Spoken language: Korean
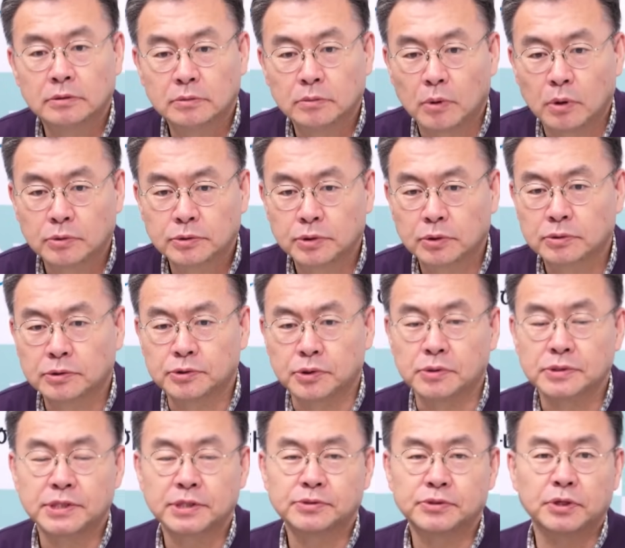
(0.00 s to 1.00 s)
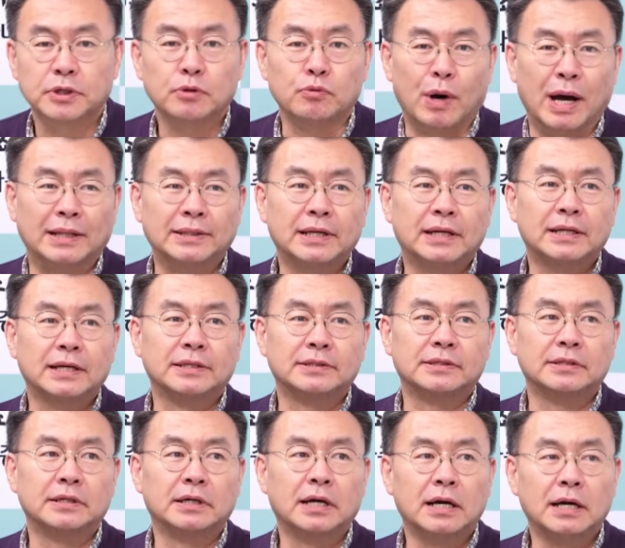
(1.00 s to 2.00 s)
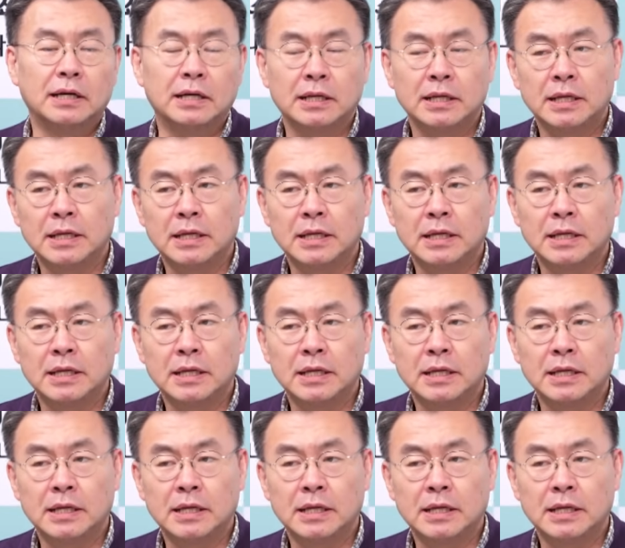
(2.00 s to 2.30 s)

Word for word: 어떤 정책적인 완화라든가